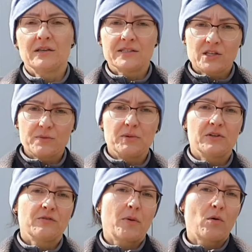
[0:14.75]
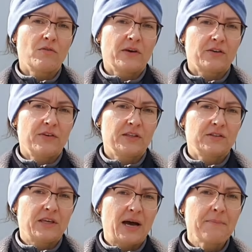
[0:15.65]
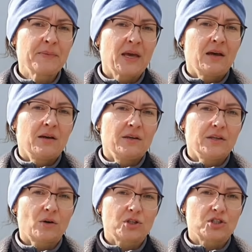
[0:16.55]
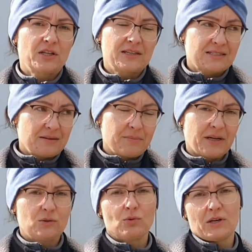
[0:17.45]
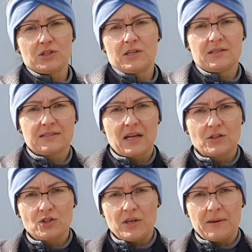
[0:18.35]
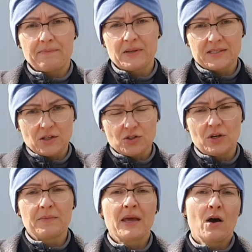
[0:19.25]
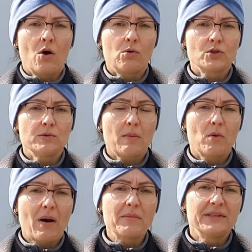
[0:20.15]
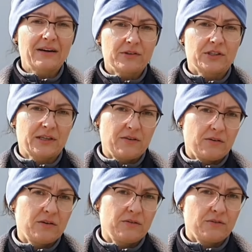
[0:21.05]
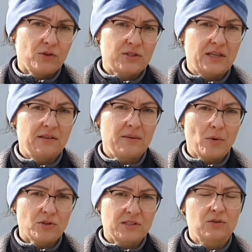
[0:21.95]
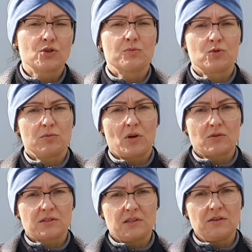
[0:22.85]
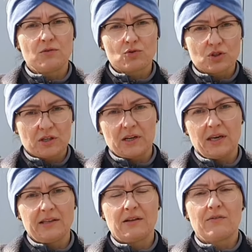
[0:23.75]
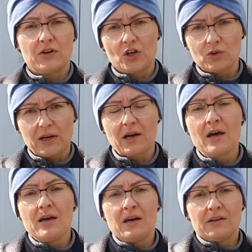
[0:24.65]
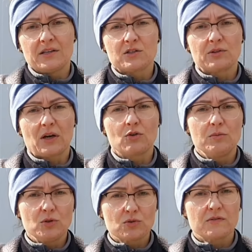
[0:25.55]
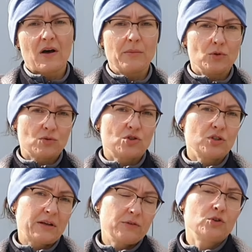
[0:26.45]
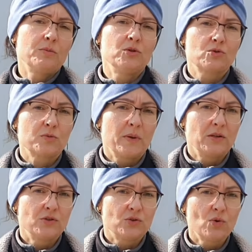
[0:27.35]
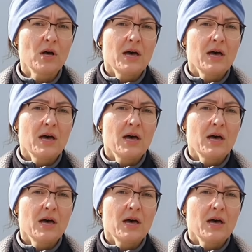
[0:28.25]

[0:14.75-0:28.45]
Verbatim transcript: Jesteśmy w połowie kwietnia i chociaż teraz temperatura się znacznie, znacznie ochłodziła, bo mamy nawet takie wiosenne, mocne dość przymrozki, w różnych rejon, w rejonach jest to tak od minus 2, minus 3, nawet do minus 5,